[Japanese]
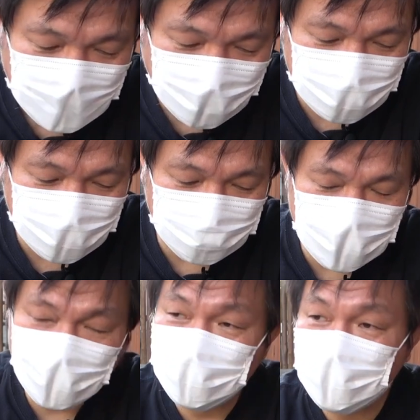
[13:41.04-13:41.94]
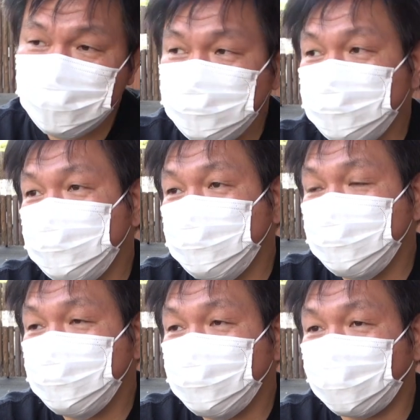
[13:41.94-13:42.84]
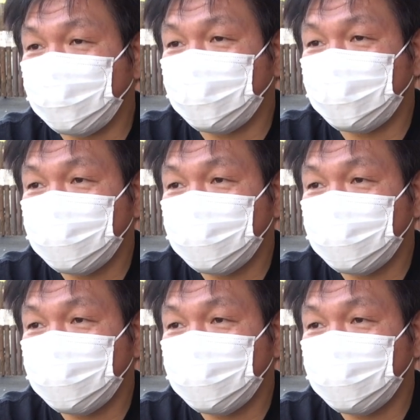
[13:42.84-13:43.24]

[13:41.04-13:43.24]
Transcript: まあカメラバッグの